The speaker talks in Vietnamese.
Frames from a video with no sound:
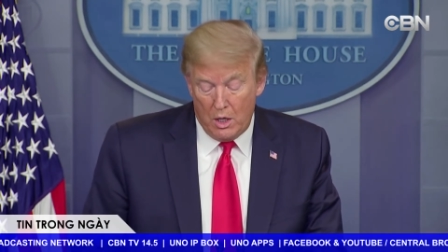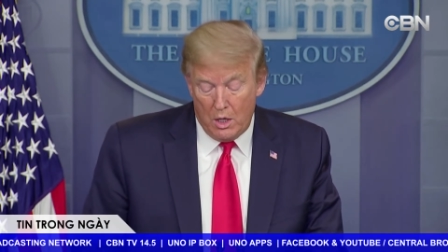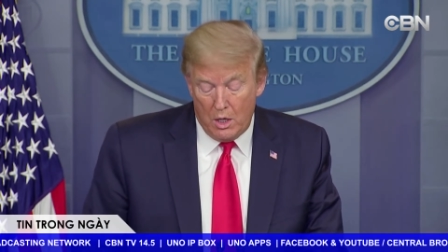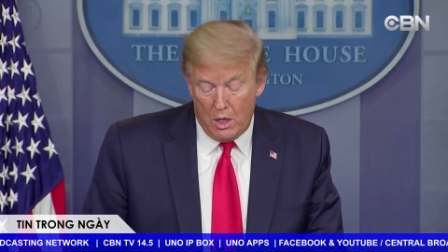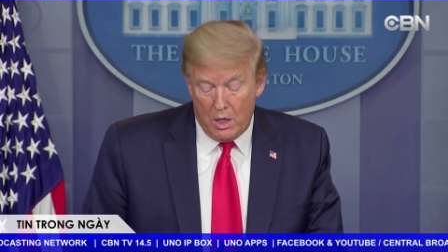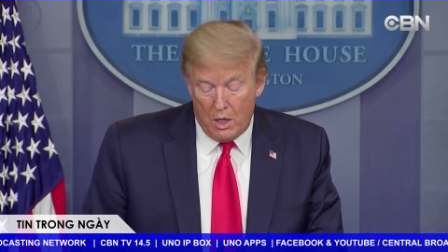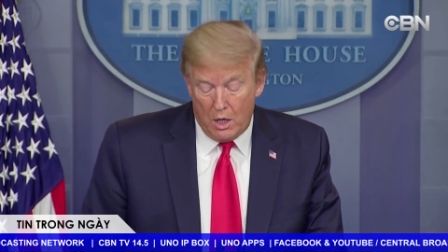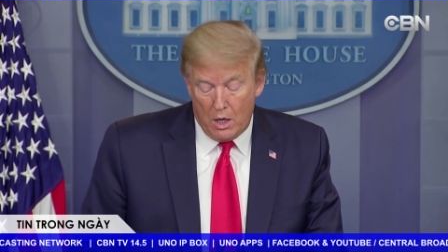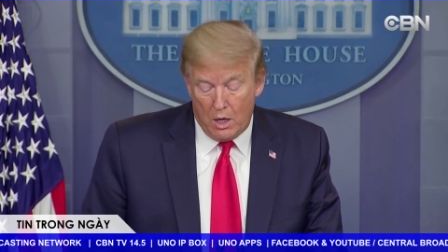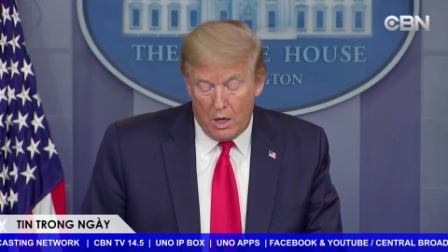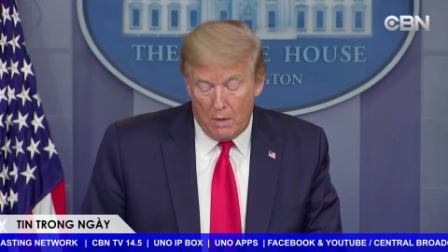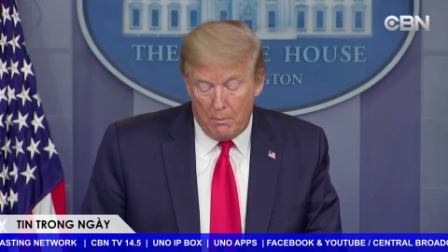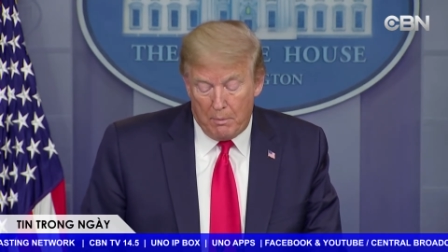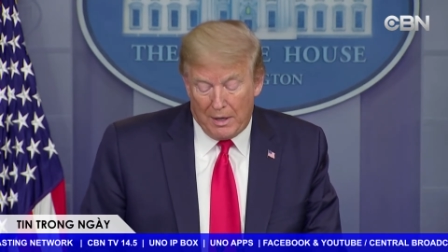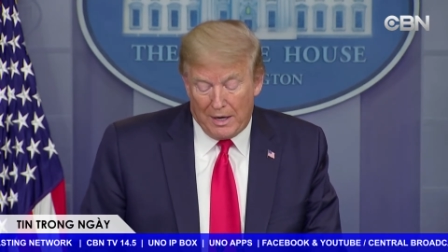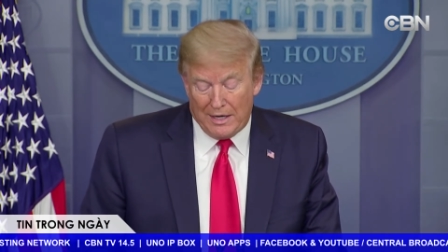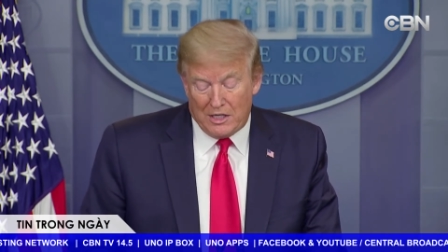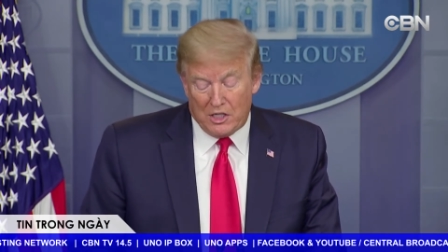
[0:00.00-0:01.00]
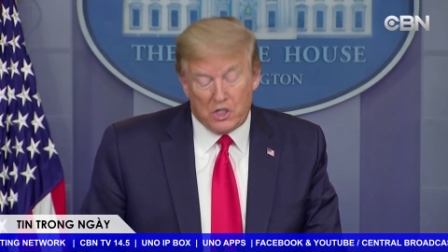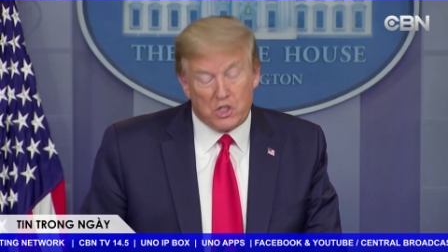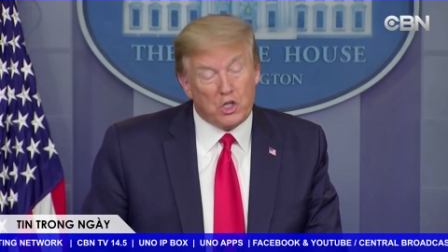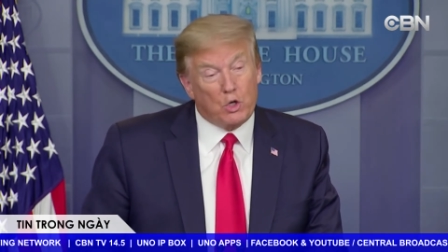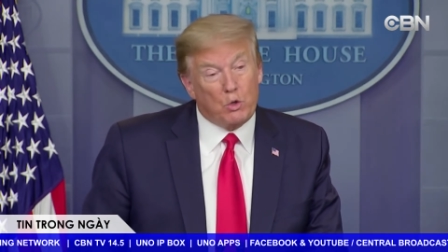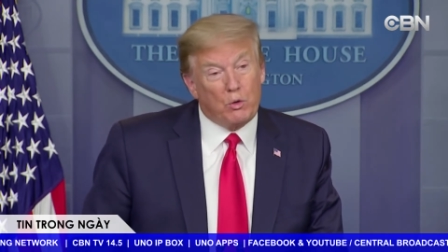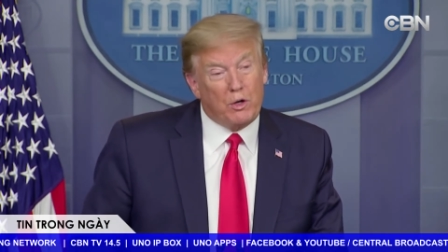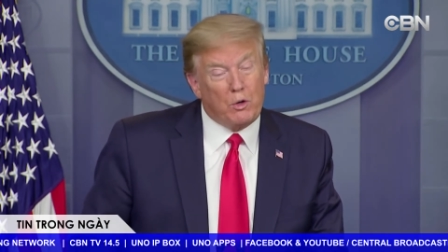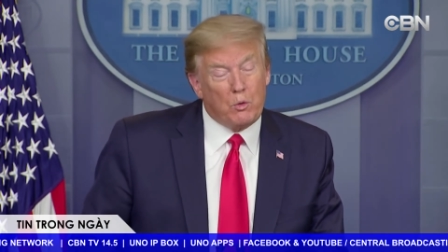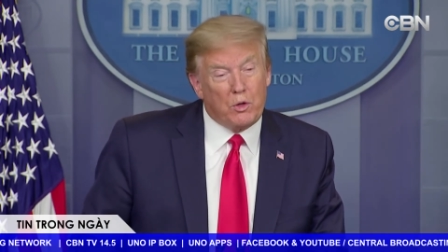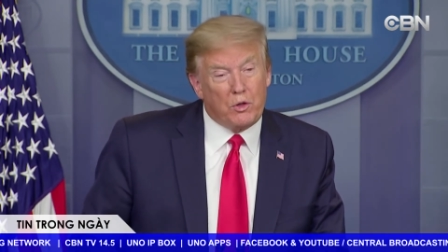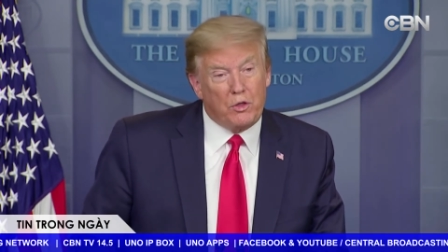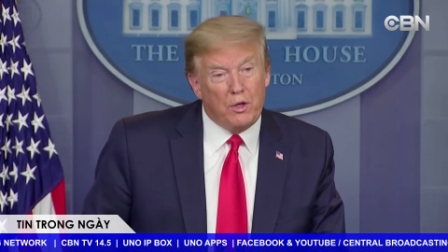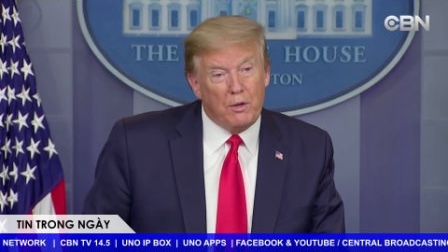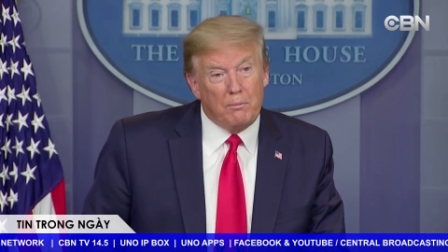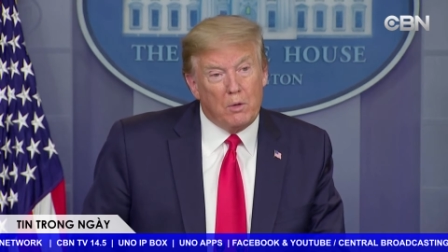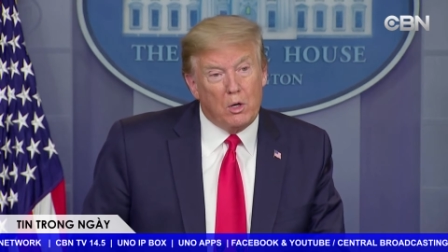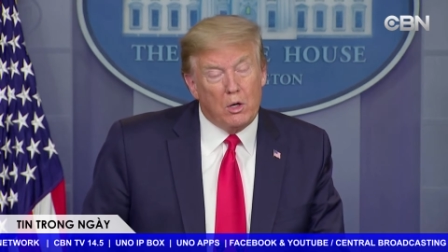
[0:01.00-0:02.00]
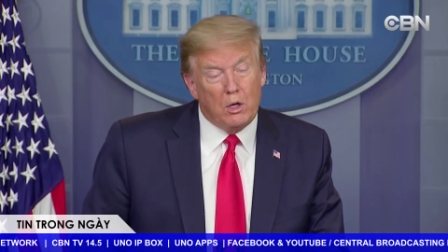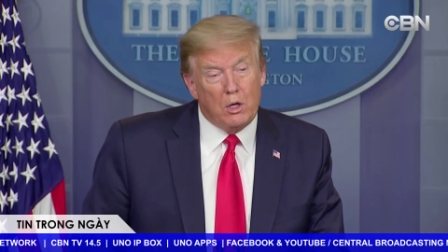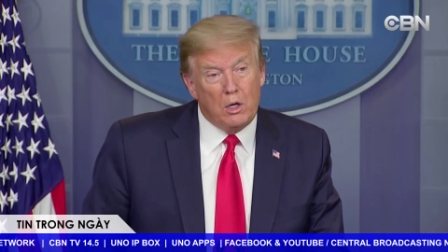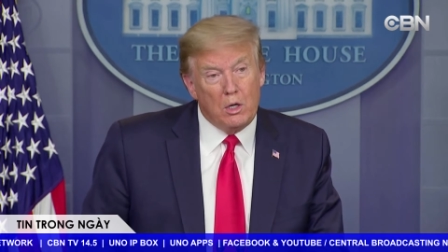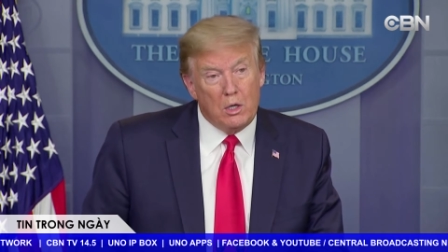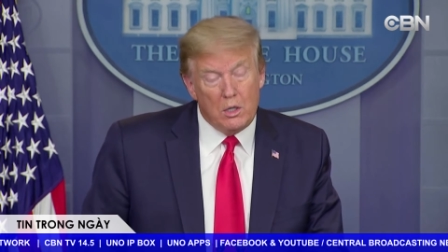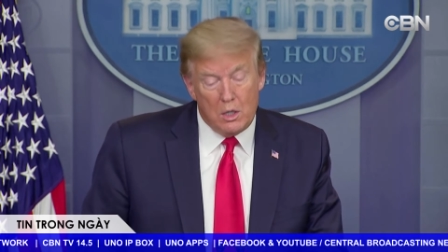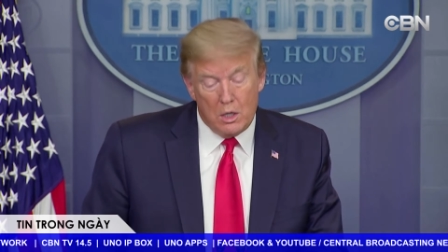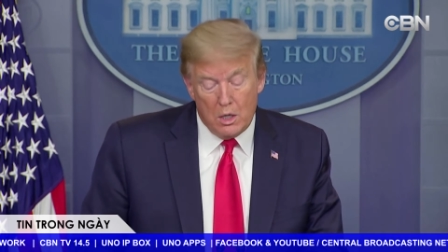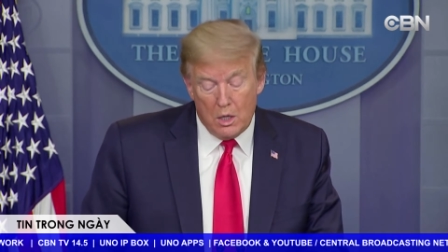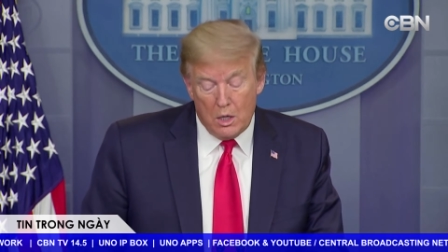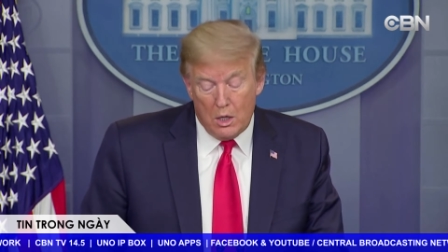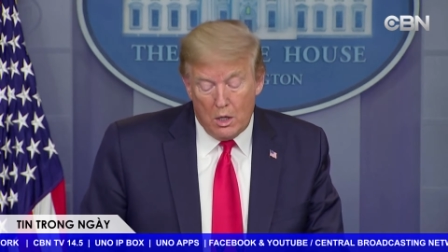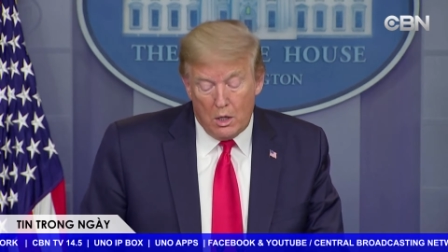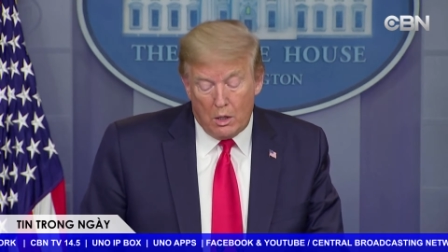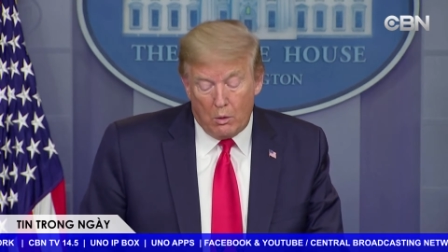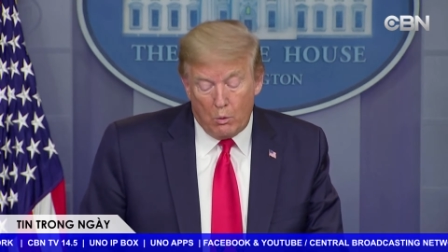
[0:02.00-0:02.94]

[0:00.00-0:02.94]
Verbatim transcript: Hoa Kỳ có thể kéo dài chỉ thị giữ khoảng cách